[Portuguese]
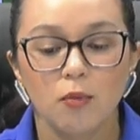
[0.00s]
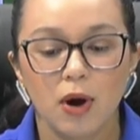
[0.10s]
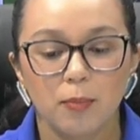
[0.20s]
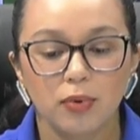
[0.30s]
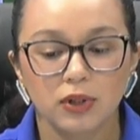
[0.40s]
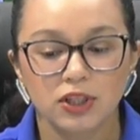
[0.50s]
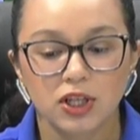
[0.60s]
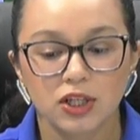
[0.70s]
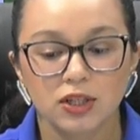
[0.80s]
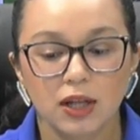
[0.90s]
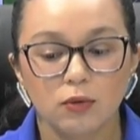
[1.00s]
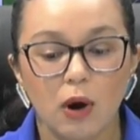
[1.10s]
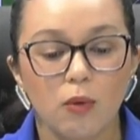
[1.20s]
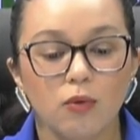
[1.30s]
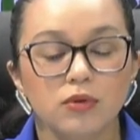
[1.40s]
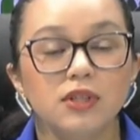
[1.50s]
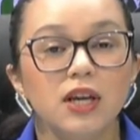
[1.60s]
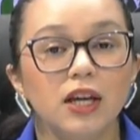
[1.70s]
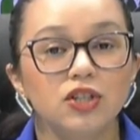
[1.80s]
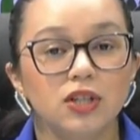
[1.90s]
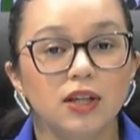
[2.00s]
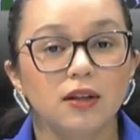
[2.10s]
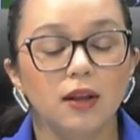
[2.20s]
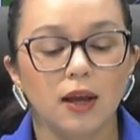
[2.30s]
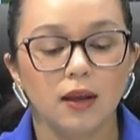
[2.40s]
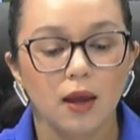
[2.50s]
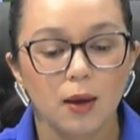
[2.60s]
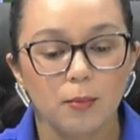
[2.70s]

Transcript: uma política estadual consciente que tem